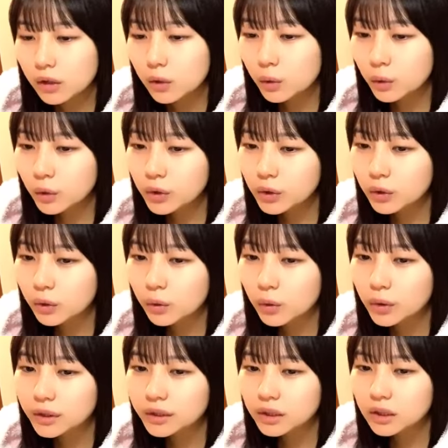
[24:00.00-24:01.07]
時にこの人の
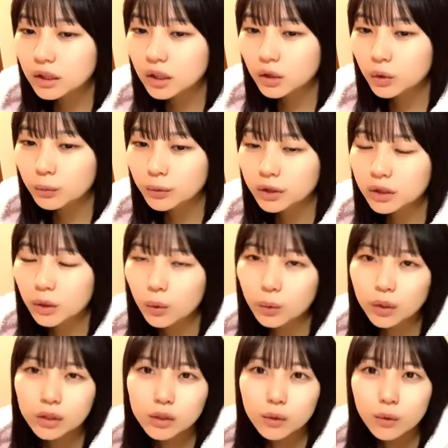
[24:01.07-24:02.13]
声好きだなと思ってたら
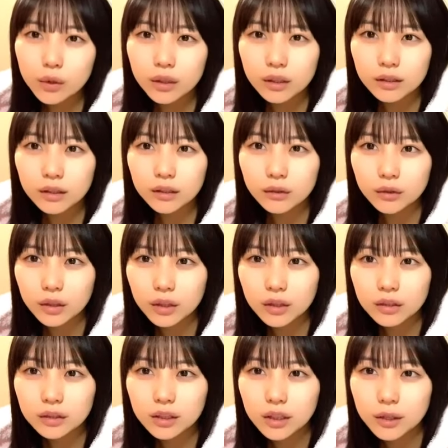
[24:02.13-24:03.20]
同じ声だったの
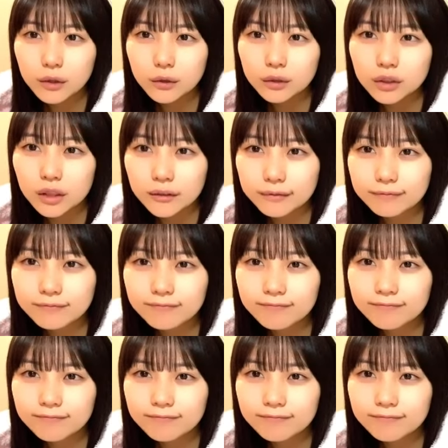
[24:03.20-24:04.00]
で声優さん